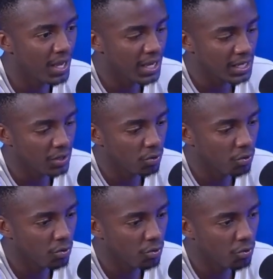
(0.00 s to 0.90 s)
E
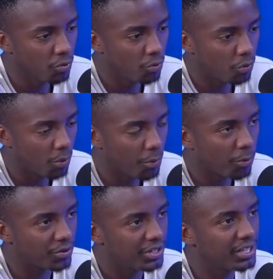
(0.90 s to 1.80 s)
o, como
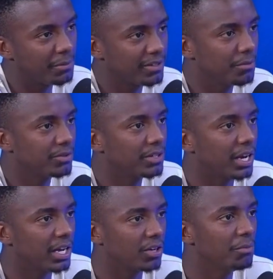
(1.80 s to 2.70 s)
projeto, planejamento de
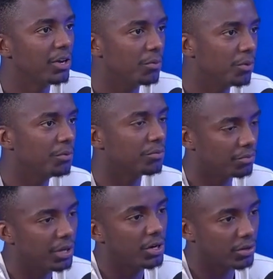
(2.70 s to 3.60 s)
carreira, o melhor,
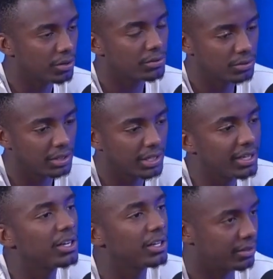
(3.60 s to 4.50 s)
melhor
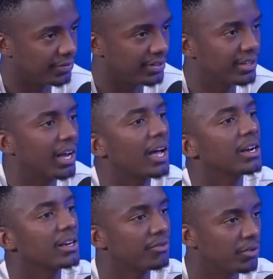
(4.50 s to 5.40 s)
é fazer a
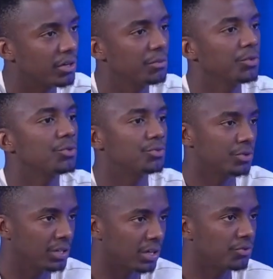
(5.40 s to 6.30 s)
carreira lá fora, me
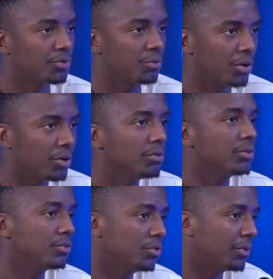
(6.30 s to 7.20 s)
consolidar no futebol e
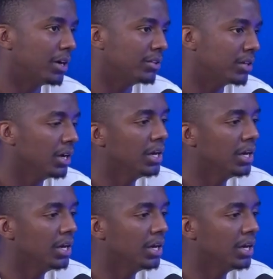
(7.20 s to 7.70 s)
tudo mais.